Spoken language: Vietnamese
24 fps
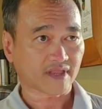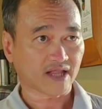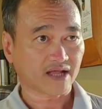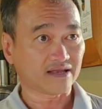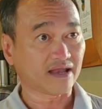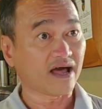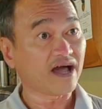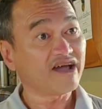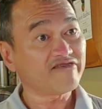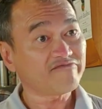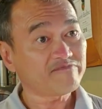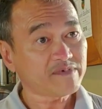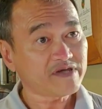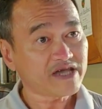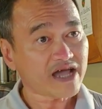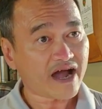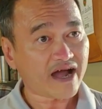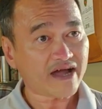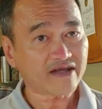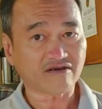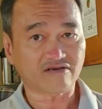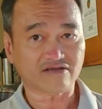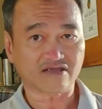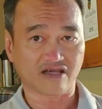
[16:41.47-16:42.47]
là F B
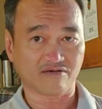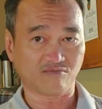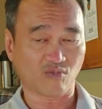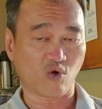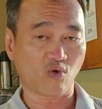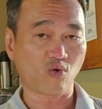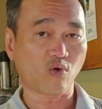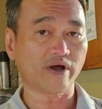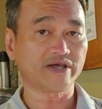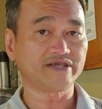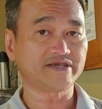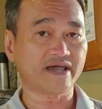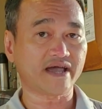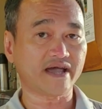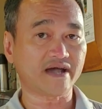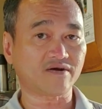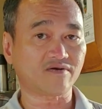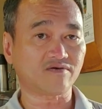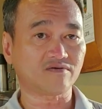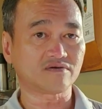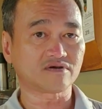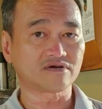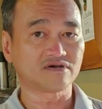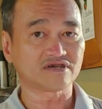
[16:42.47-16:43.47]
I, có thể Bộ Ngoại
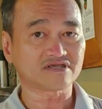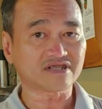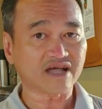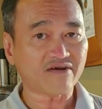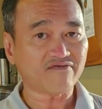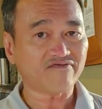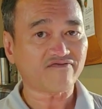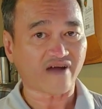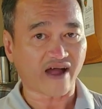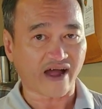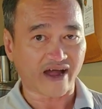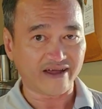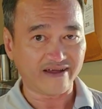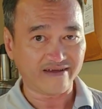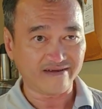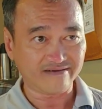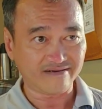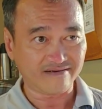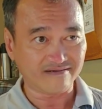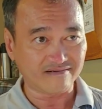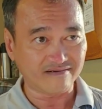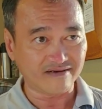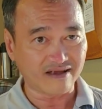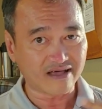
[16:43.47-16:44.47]
giao, người ta phải
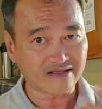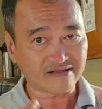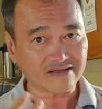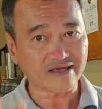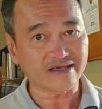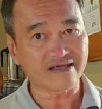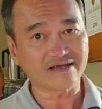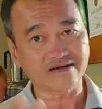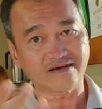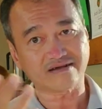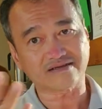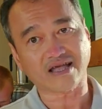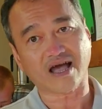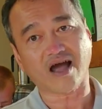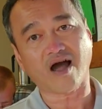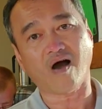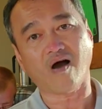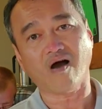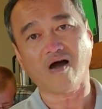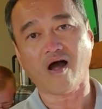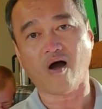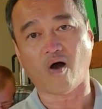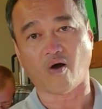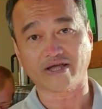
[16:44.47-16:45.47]
lên tiếng, người ta
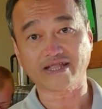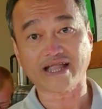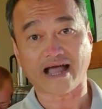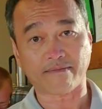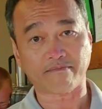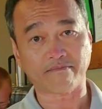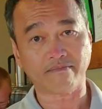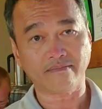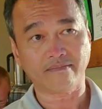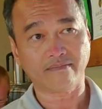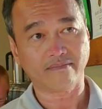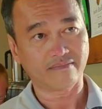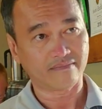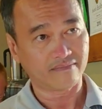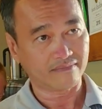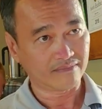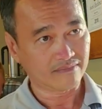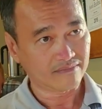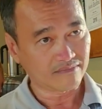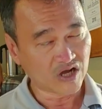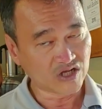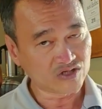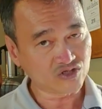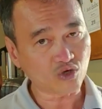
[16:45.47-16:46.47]
hỏi thăm
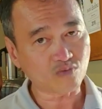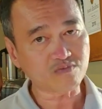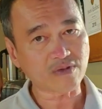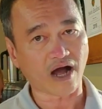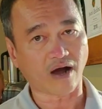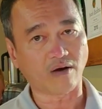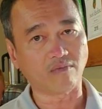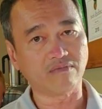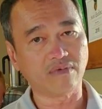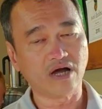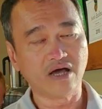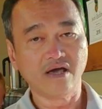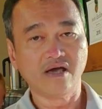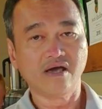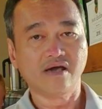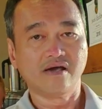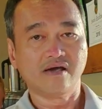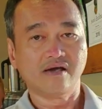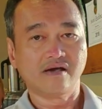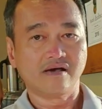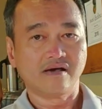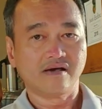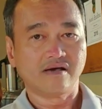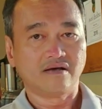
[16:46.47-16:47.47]
bên Trung Cộng.
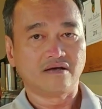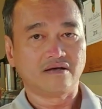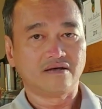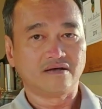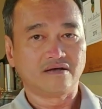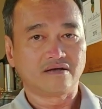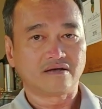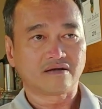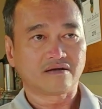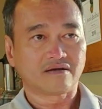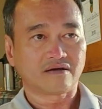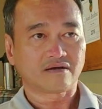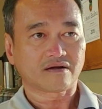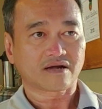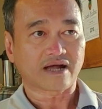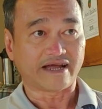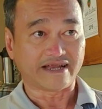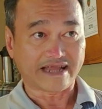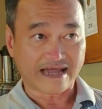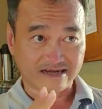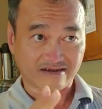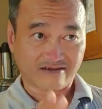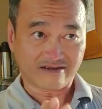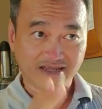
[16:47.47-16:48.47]

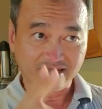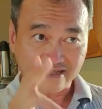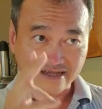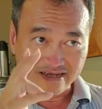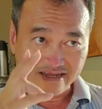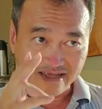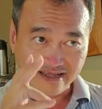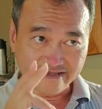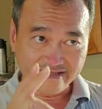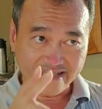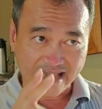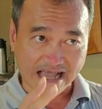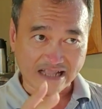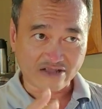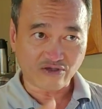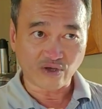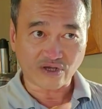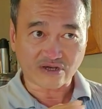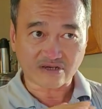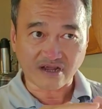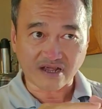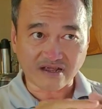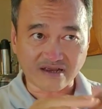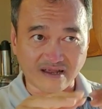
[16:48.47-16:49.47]
Khải đang nói là cái này giả
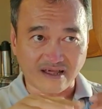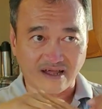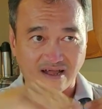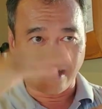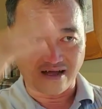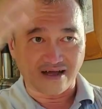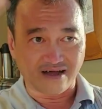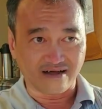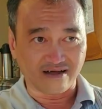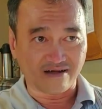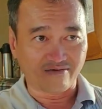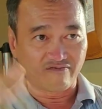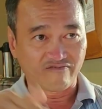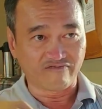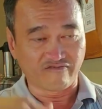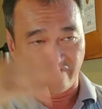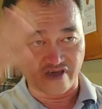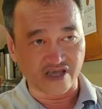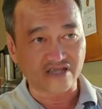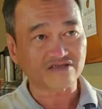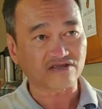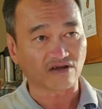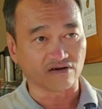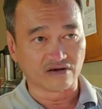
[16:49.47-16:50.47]
thuyết rất là
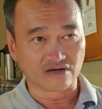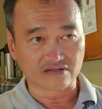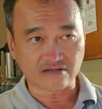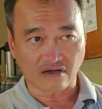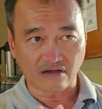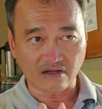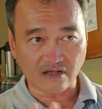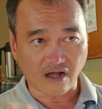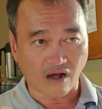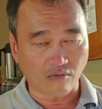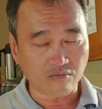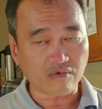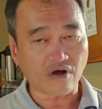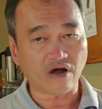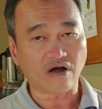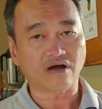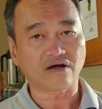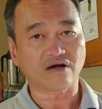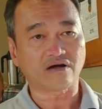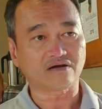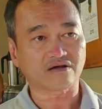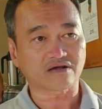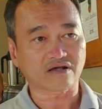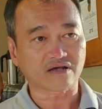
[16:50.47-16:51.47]
viễn tượng thôi, không
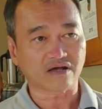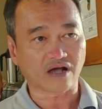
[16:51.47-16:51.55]
có